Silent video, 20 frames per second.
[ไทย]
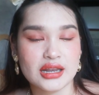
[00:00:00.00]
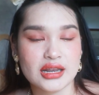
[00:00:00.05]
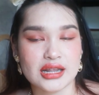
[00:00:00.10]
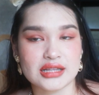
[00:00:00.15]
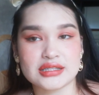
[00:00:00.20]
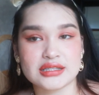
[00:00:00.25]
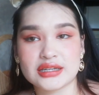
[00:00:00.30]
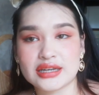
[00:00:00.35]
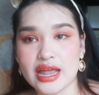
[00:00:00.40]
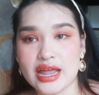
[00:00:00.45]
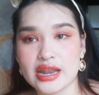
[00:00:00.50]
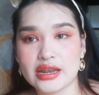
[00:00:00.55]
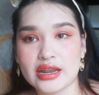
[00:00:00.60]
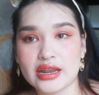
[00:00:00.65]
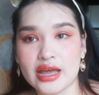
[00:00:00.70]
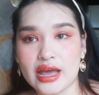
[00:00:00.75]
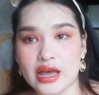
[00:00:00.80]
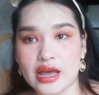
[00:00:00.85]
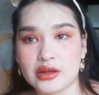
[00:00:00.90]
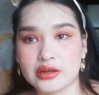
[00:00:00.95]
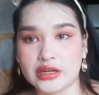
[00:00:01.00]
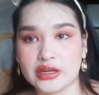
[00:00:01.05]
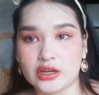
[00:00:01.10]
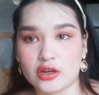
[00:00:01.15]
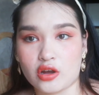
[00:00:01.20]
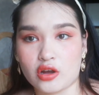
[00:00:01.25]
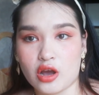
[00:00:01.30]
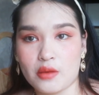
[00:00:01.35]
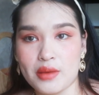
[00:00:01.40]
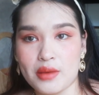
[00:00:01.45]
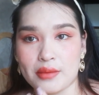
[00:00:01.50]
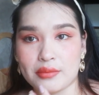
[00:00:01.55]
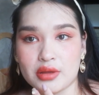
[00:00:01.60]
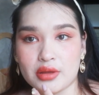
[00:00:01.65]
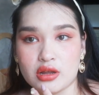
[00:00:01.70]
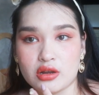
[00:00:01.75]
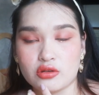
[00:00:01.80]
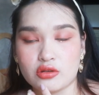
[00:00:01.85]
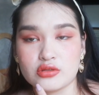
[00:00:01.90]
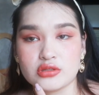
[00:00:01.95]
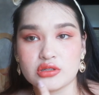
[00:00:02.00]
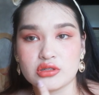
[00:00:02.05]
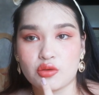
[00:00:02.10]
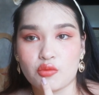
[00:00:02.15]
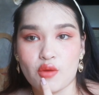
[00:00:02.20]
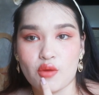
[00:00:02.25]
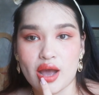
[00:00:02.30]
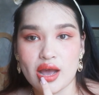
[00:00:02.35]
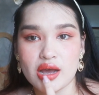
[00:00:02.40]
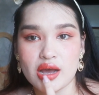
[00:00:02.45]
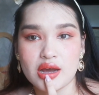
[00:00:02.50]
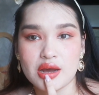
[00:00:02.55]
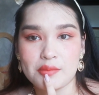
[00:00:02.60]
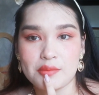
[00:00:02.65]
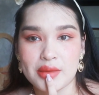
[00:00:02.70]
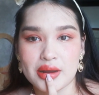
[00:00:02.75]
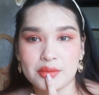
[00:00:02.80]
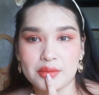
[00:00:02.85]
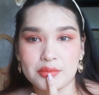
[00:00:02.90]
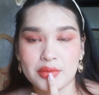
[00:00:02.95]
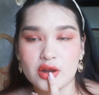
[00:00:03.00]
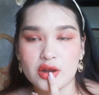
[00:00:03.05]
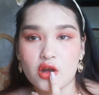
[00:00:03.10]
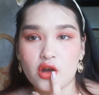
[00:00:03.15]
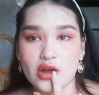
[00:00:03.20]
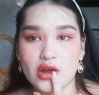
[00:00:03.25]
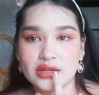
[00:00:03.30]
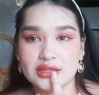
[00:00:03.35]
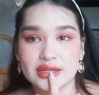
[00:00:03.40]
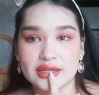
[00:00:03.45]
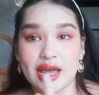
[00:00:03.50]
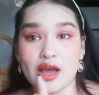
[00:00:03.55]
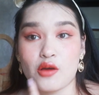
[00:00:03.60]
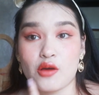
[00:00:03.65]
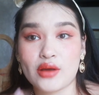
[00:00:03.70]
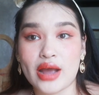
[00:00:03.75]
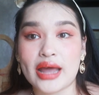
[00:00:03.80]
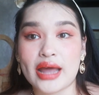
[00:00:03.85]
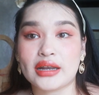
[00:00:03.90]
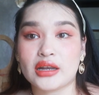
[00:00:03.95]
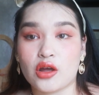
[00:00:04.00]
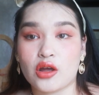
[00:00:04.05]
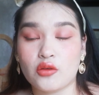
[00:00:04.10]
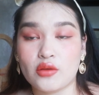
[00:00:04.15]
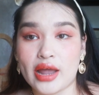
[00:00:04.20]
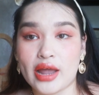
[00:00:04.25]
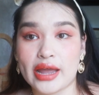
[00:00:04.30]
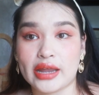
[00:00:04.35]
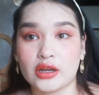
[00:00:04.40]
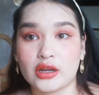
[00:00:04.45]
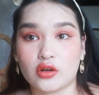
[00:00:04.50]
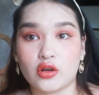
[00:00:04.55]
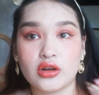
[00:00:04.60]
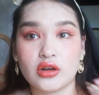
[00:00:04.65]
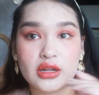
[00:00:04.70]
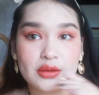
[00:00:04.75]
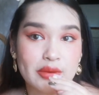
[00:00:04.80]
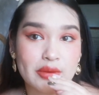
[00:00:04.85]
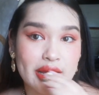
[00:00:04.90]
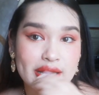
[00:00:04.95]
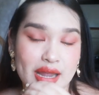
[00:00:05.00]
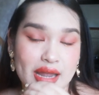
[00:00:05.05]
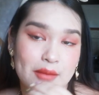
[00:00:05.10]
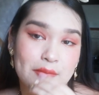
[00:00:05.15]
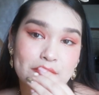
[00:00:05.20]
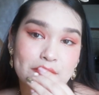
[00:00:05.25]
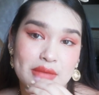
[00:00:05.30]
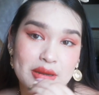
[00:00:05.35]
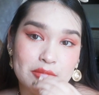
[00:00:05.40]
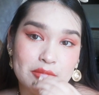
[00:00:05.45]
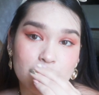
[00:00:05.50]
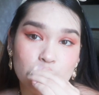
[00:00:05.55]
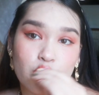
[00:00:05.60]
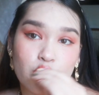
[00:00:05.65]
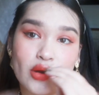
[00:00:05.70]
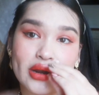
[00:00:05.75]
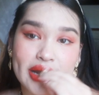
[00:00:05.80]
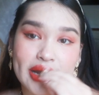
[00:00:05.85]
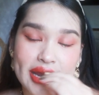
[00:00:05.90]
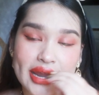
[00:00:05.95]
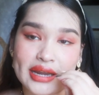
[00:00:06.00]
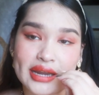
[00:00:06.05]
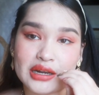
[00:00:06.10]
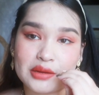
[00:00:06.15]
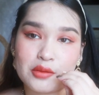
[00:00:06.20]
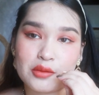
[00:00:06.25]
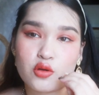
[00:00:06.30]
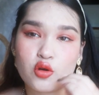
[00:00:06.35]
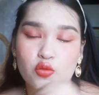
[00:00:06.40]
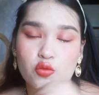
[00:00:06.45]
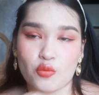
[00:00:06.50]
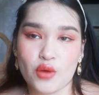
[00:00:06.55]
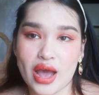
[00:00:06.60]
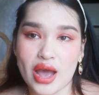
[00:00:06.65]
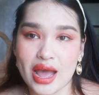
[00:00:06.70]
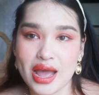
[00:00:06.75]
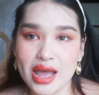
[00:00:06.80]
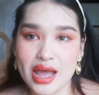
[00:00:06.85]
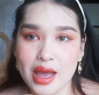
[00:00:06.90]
หลังจากนั้นนะคะขิงก็แบบรู้สึกว่ามันไม่ค่อยจะเท่ากันเท่าไหร่ก็เลยพยายามบีบนวดเองแล้วปรากฏว่า